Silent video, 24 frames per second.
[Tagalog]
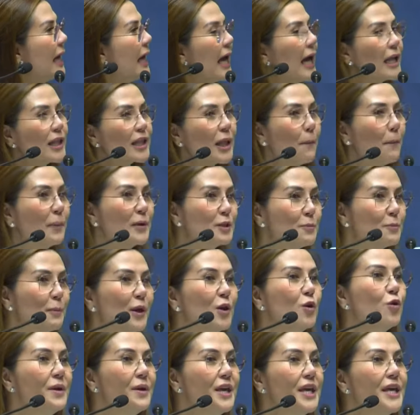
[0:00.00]
Tapos may
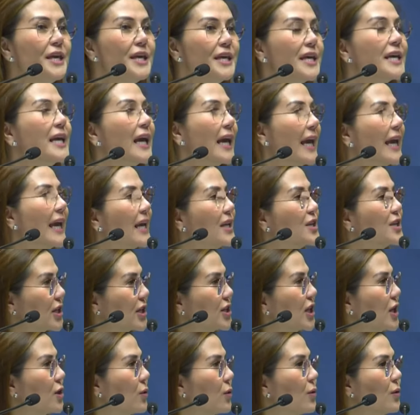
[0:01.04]
humihinging ahensya
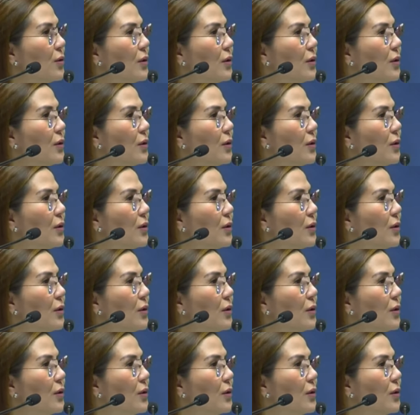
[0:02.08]
sa'yo.